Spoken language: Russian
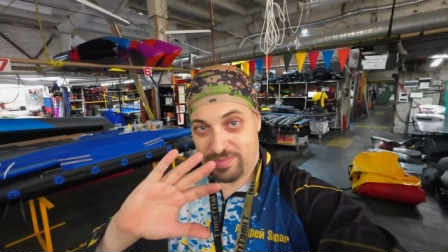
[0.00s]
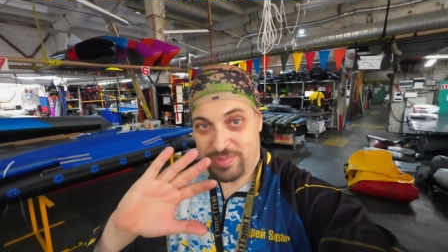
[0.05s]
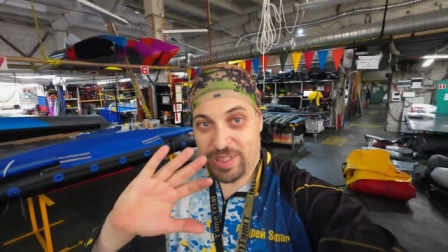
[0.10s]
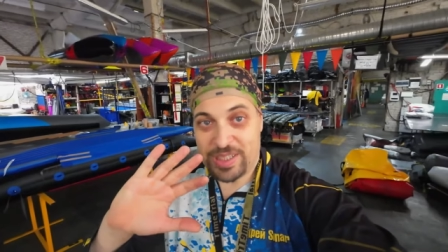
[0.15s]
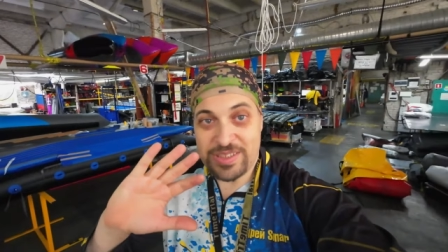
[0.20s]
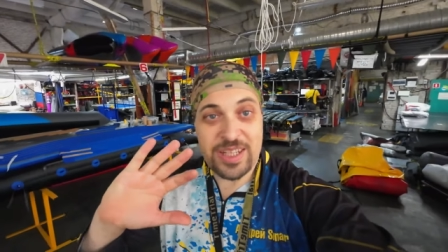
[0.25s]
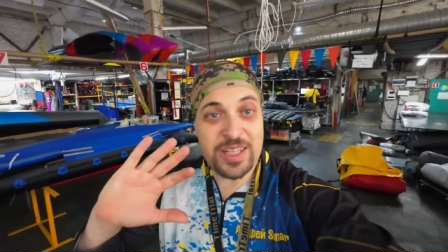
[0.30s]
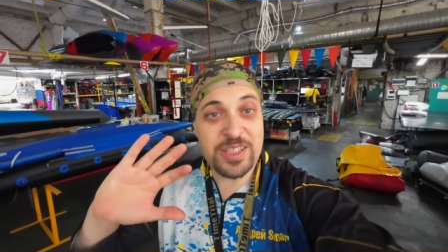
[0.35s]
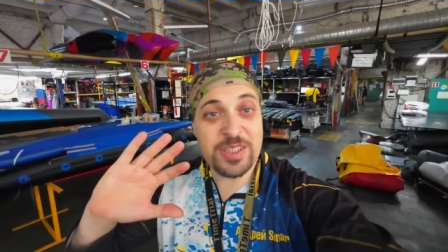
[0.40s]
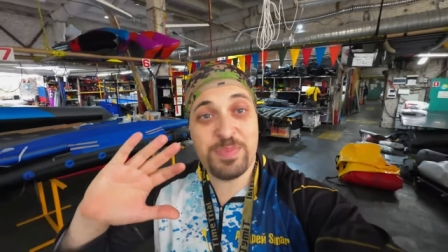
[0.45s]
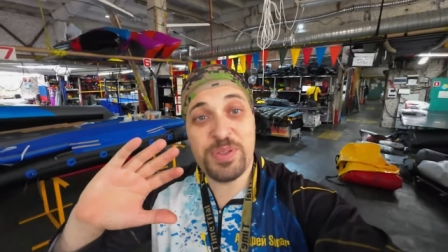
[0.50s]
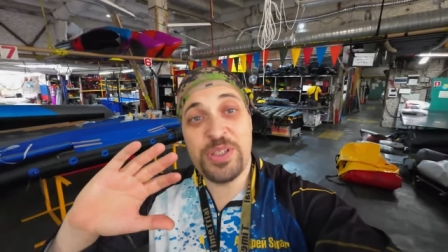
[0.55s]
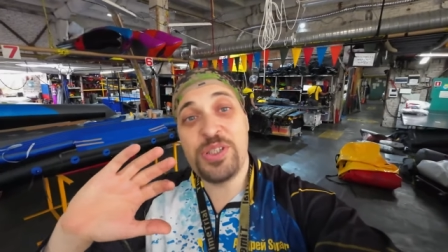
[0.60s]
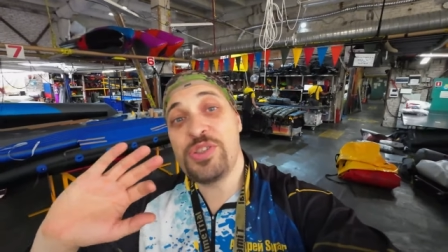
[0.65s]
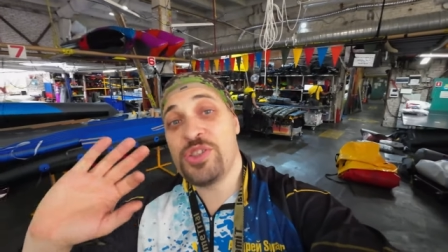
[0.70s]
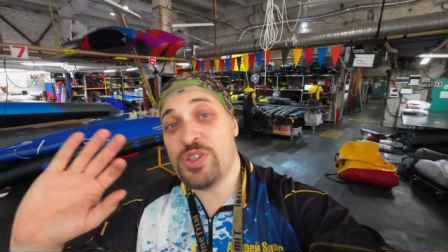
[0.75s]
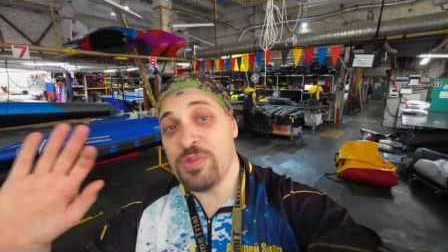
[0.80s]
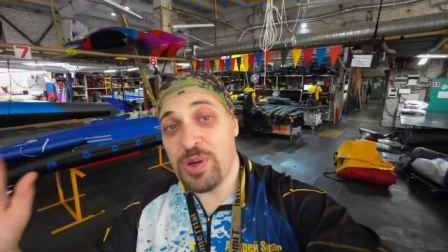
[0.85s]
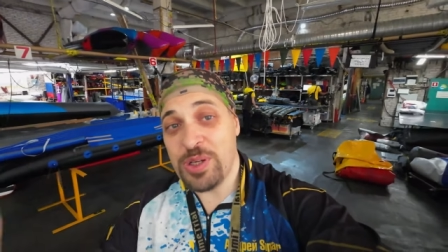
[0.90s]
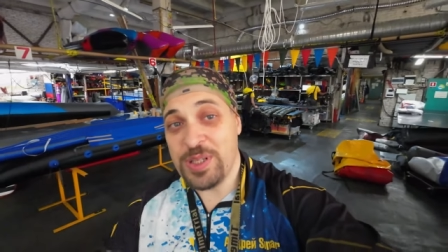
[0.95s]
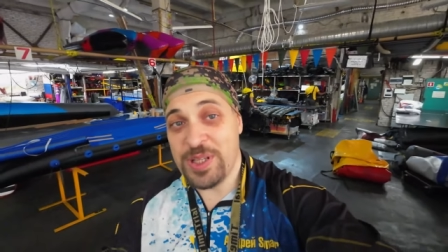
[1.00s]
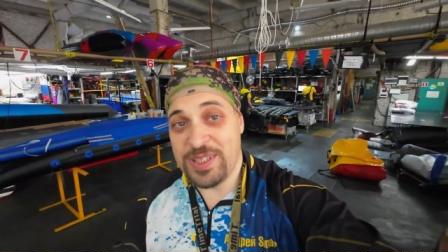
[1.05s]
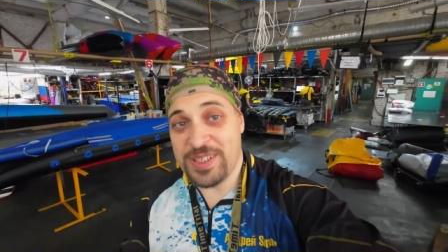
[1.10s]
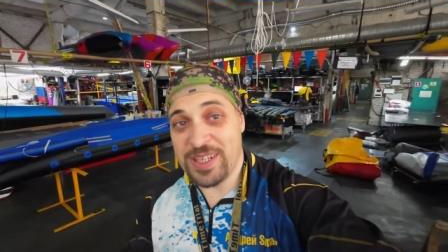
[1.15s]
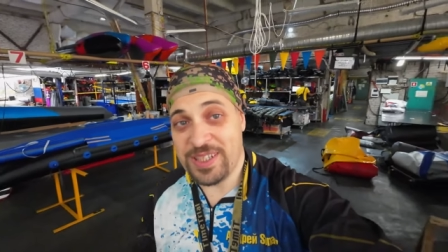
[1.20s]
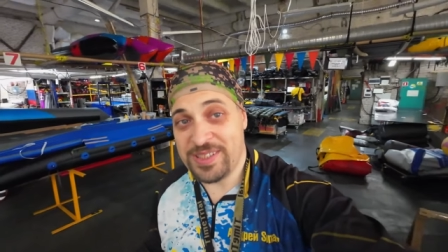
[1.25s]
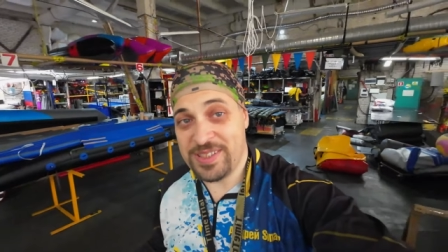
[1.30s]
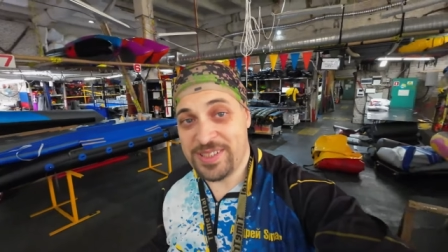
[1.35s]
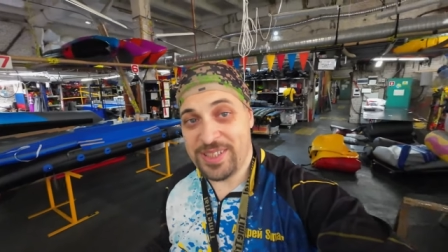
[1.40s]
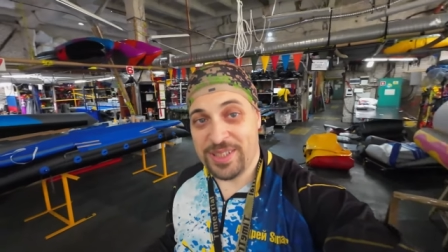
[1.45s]
Казалось бы, ничего
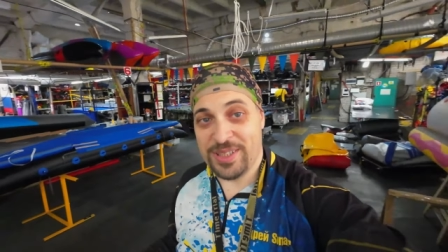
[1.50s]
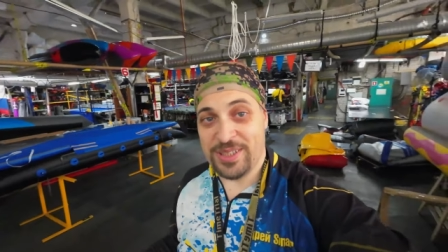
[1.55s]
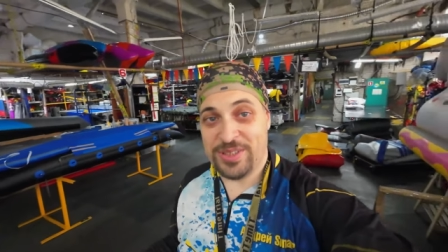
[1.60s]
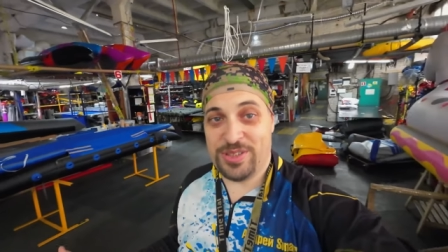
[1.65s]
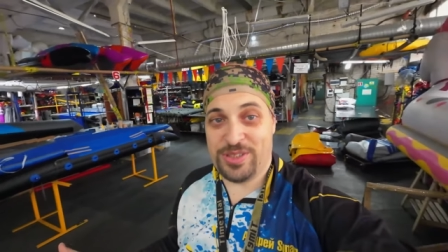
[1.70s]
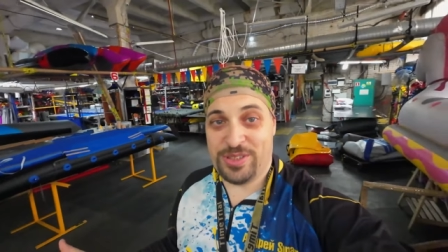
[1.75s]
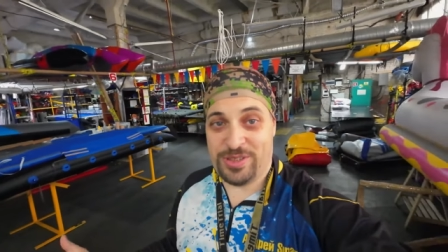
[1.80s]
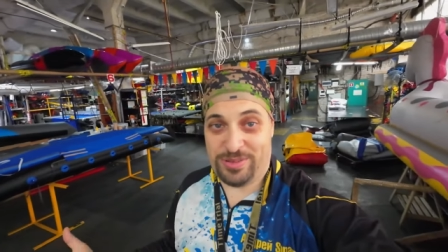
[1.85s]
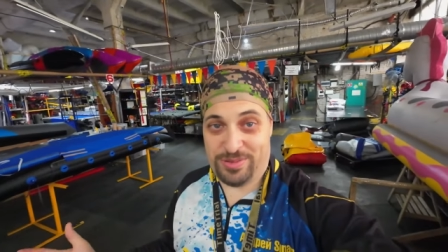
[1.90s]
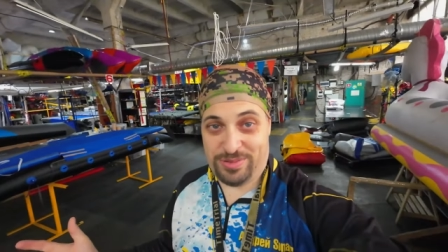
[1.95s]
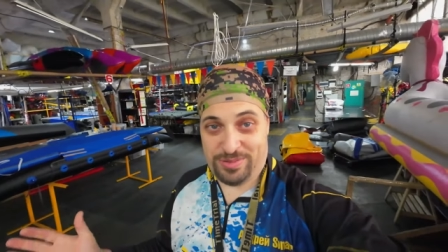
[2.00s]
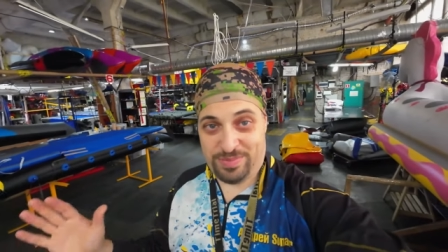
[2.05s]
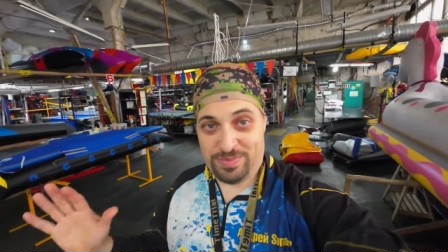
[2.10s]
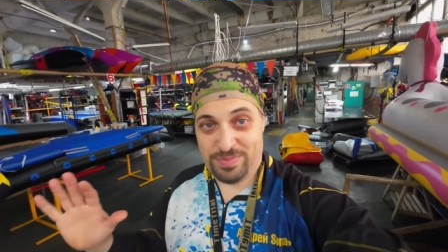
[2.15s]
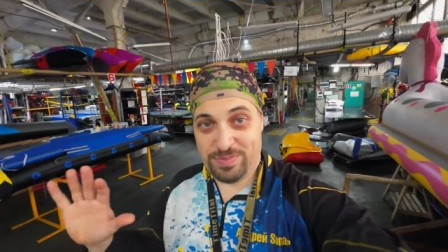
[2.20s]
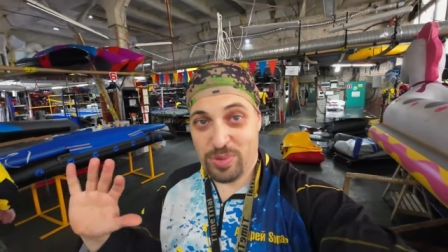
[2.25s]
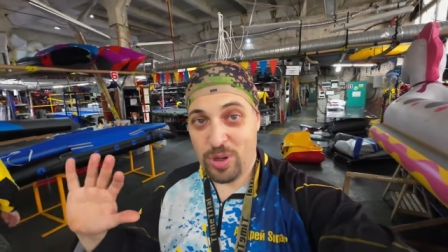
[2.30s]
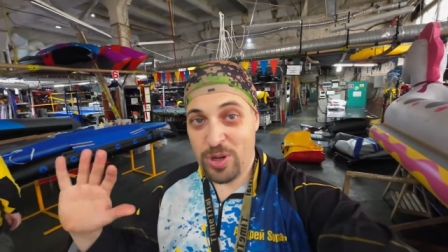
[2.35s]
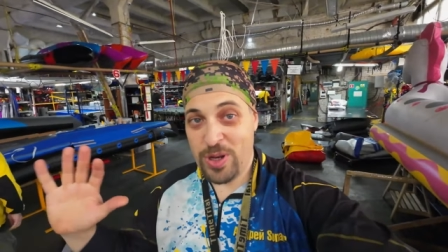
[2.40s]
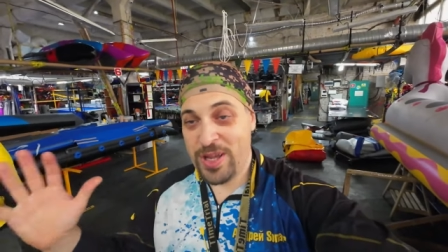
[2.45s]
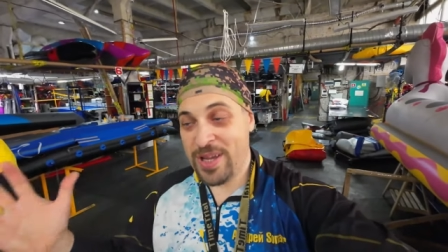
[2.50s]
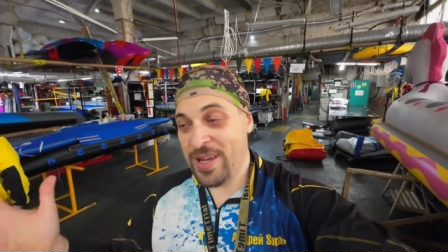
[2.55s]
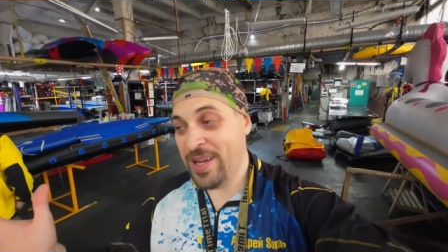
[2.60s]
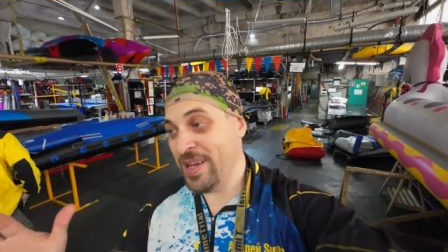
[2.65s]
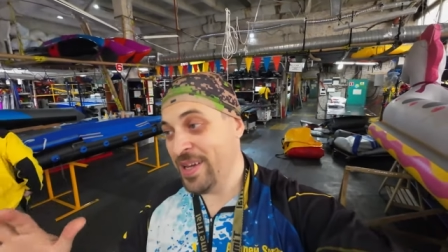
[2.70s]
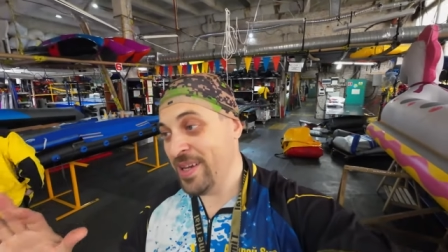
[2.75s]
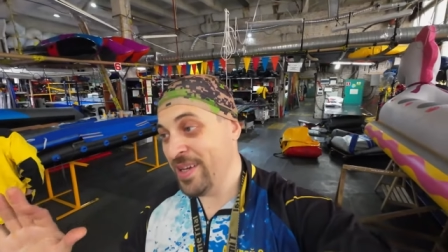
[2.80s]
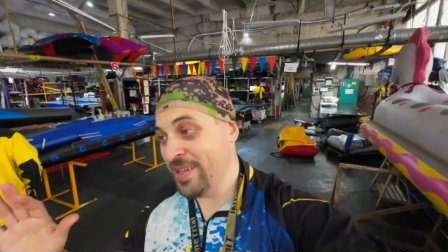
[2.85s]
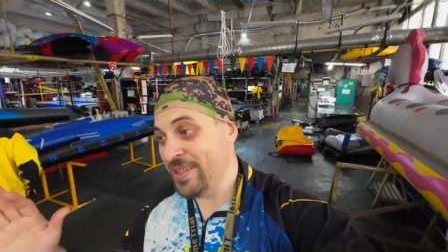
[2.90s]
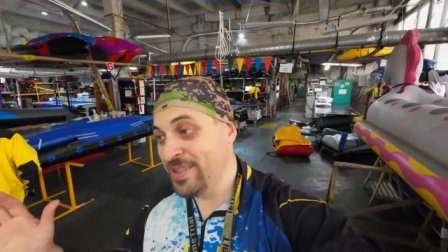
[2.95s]
нельзя сделать
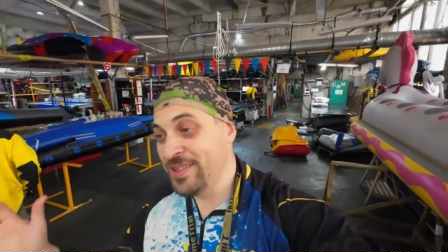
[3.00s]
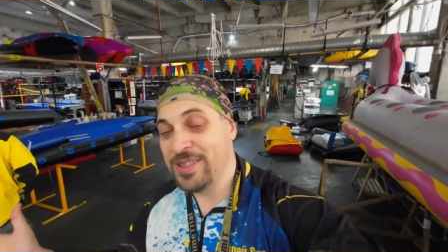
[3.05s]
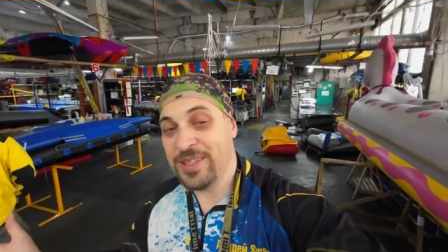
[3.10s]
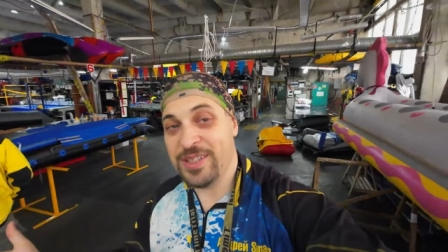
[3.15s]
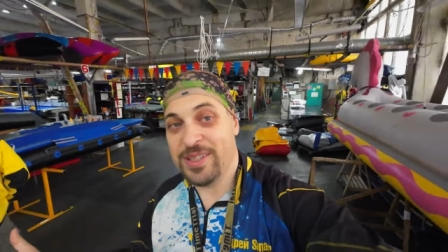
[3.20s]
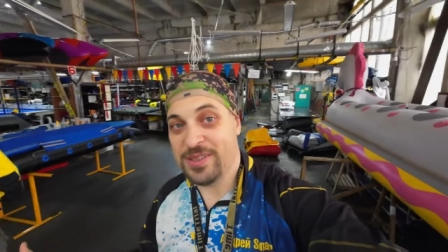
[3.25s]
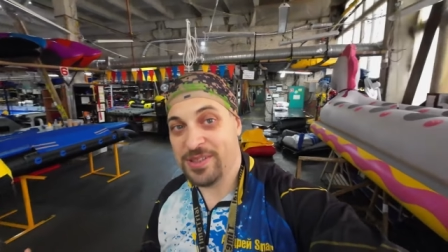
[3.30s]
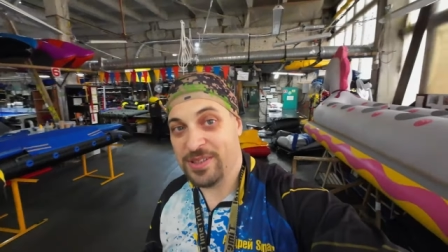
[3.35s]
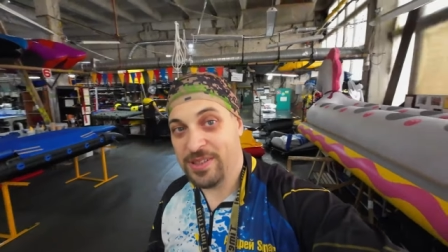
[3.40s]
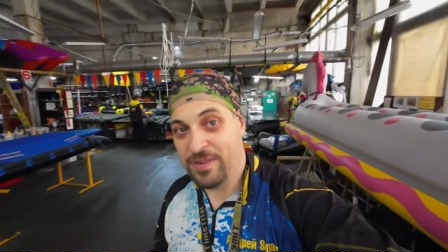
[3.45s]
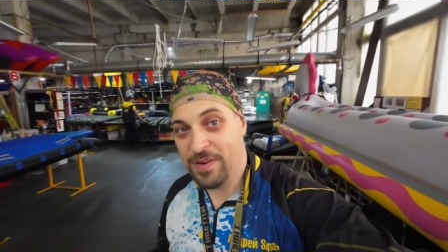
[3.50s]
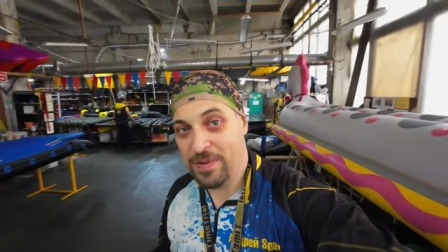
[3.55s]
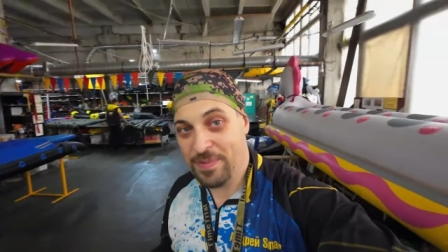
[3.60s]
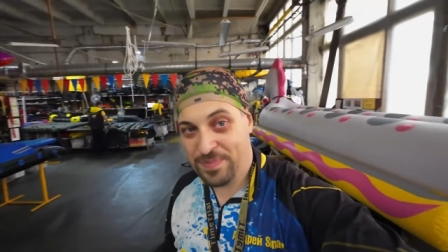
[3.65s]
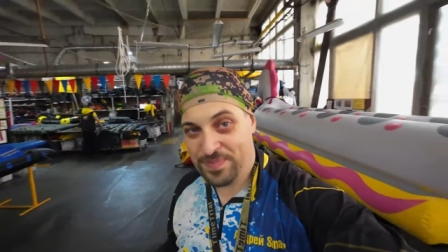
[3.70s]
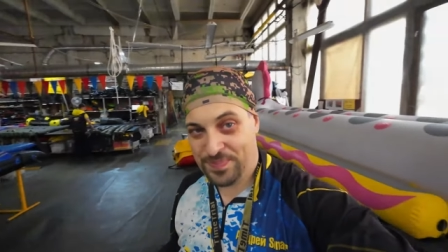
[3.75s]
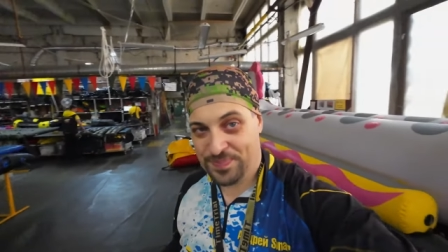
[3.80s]
более интересного.